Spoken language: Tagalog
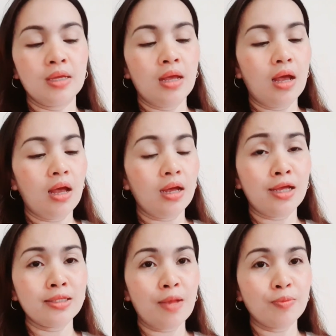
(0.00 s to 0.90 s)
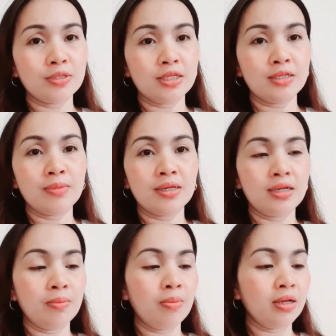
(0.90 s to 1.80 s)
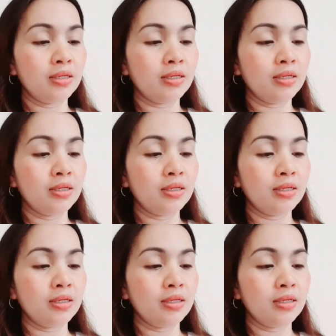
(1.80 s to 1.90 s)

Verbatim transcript: uh, katapos nating maglaba,